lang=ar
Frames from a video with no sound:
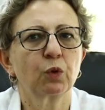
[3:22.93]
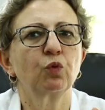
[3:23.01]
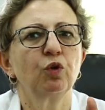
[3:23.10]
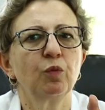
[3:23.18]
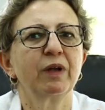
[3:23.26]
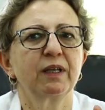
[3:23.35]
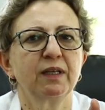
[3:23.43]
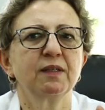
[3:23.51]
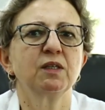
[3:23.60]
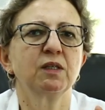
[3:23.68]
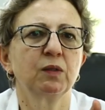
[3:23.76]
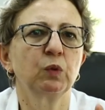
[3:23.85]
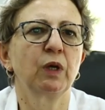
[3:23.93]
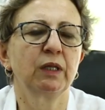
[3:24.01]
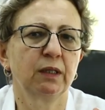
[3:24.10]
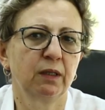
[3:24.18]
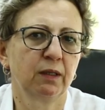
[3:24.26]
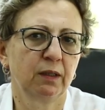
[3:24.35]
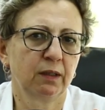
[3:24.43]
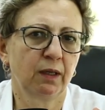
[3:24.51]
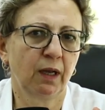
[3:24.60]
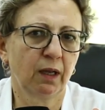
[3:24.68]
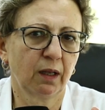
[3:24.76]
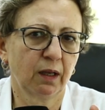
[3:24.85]
كل ما كيزيدوا هاد
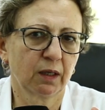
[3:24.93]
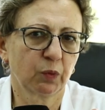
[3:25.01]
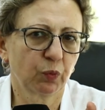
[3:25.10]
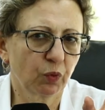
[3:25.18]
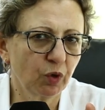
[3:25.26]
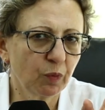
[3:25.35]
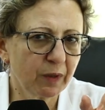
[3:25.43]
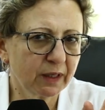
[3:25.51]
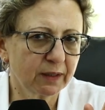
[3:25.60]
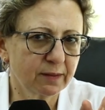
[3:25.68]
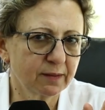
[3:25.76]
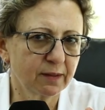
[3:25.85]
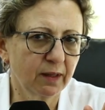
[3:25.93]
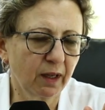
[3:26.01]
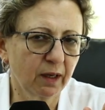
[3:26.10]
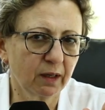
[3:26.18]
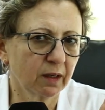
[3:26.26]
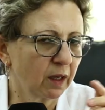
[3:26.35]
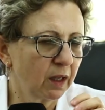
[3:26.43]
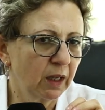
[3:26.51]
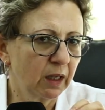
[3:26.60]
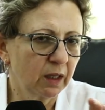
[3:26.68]
العقارب كل ما كتزيد الحراره آه،